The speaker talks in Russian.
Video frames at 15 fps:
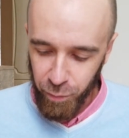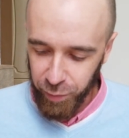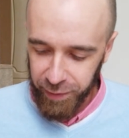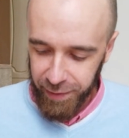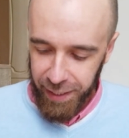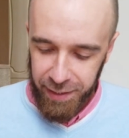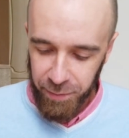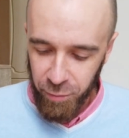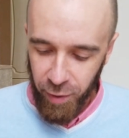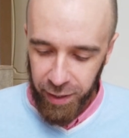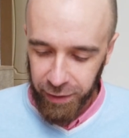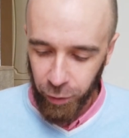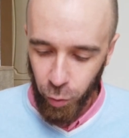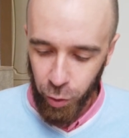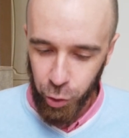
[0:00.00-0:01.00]
знаете,
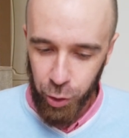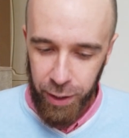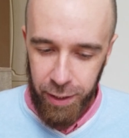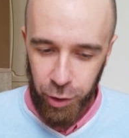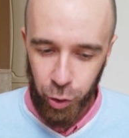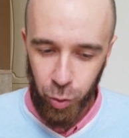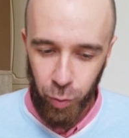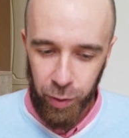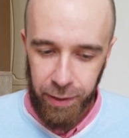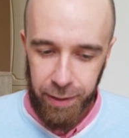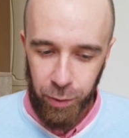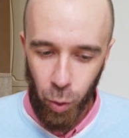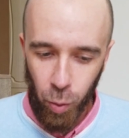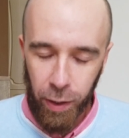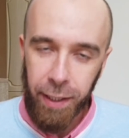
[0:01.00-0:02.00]
бывает такое ощущение, что вот
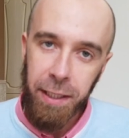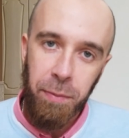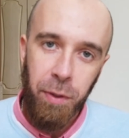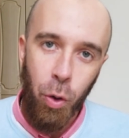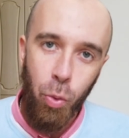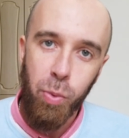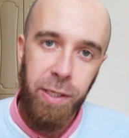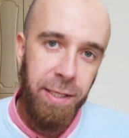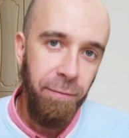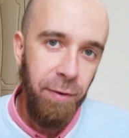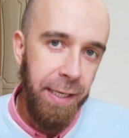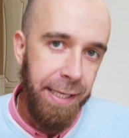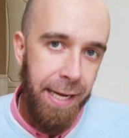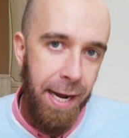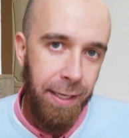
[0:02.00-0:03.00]
стол каким-то образом
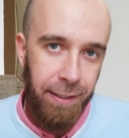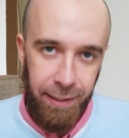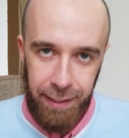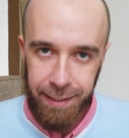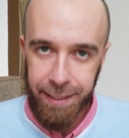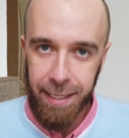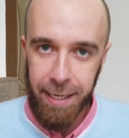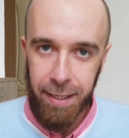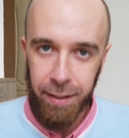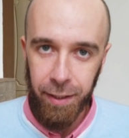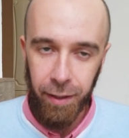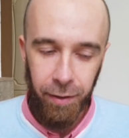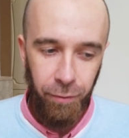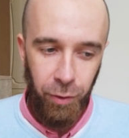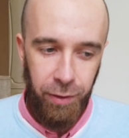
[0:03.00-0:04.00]
влияет на
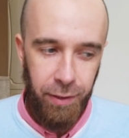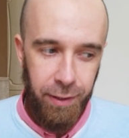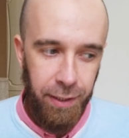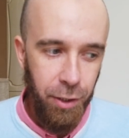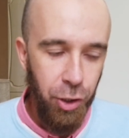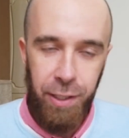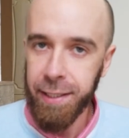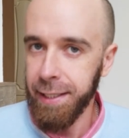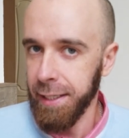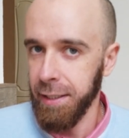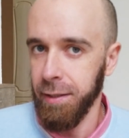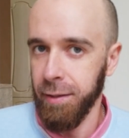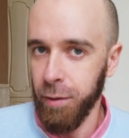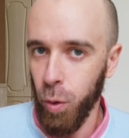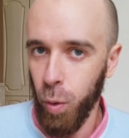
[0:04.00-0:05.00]
настроение. Вот садишься за
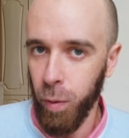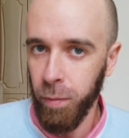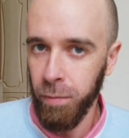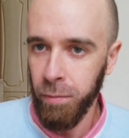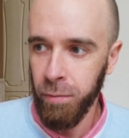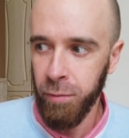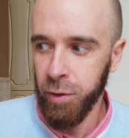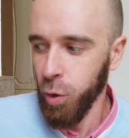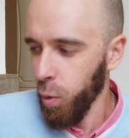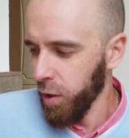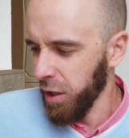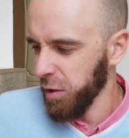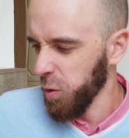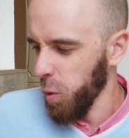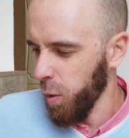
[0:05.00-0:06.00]
один стол. Стол
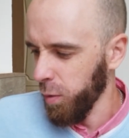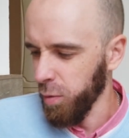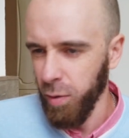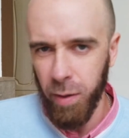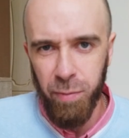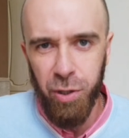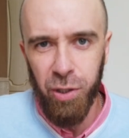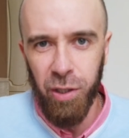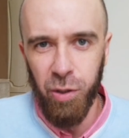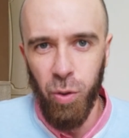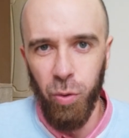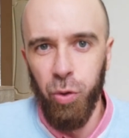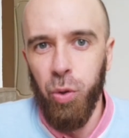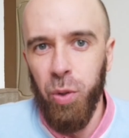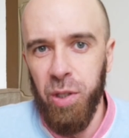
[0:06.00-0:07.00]
как стол, ну обычный
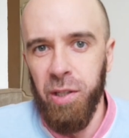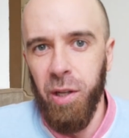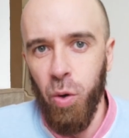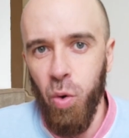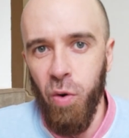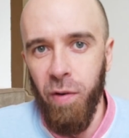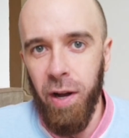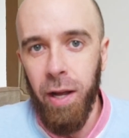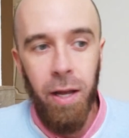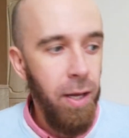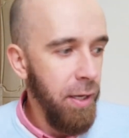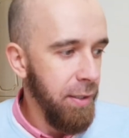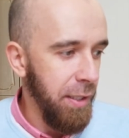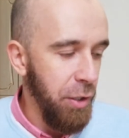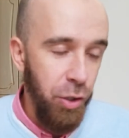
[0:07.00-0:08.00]
стол, что здесь такого?
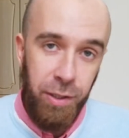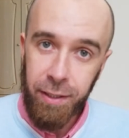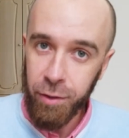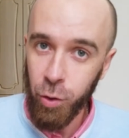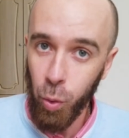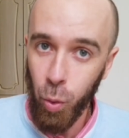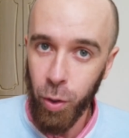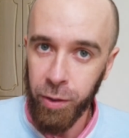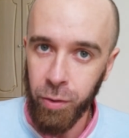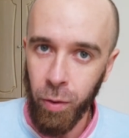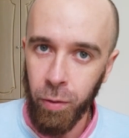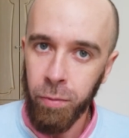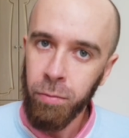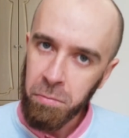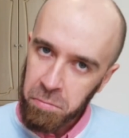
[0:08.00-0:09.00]
Садишься за другой
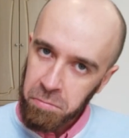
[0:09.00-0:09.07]
стол.